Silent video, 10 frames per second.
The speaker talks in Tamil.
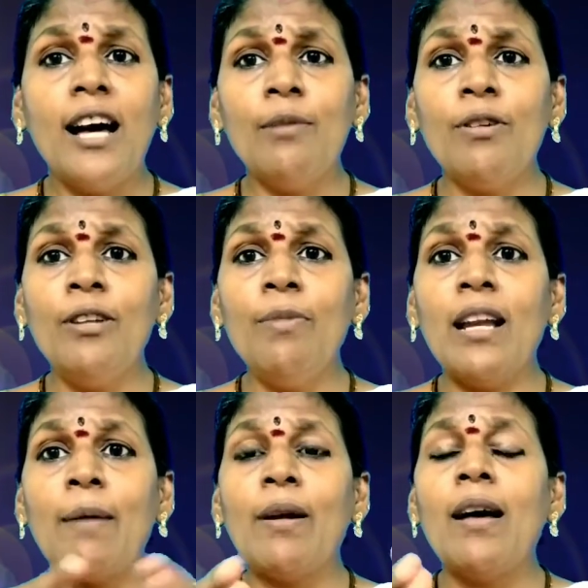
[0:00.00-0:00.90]
அது மட்டும்
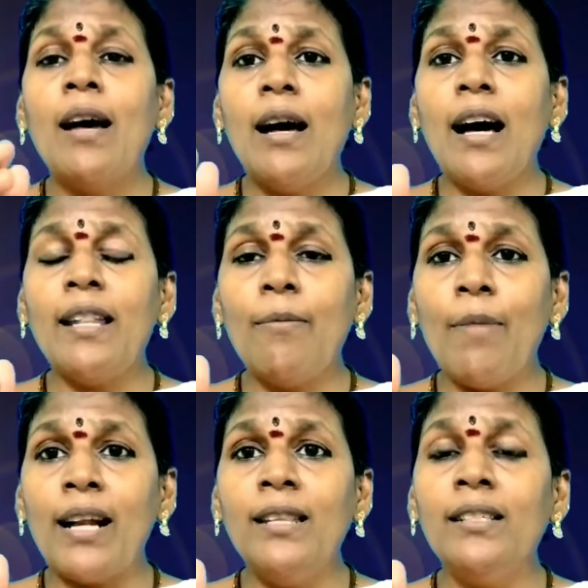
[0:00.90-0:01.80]
இல்லாமல் அந்த
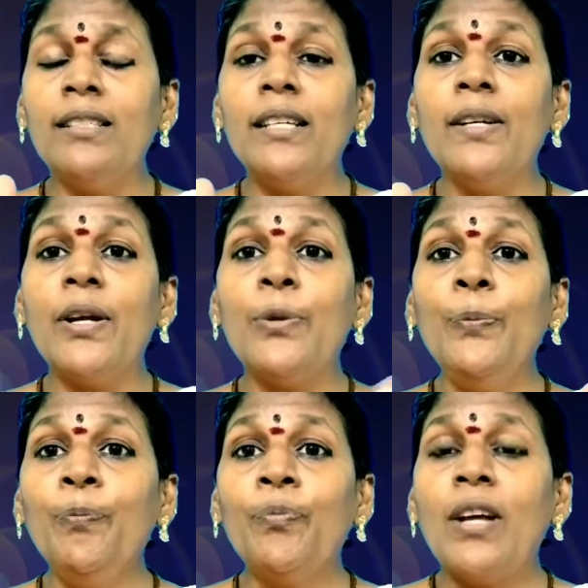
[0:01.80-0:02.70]
மரத்துக்கு கீழேயும்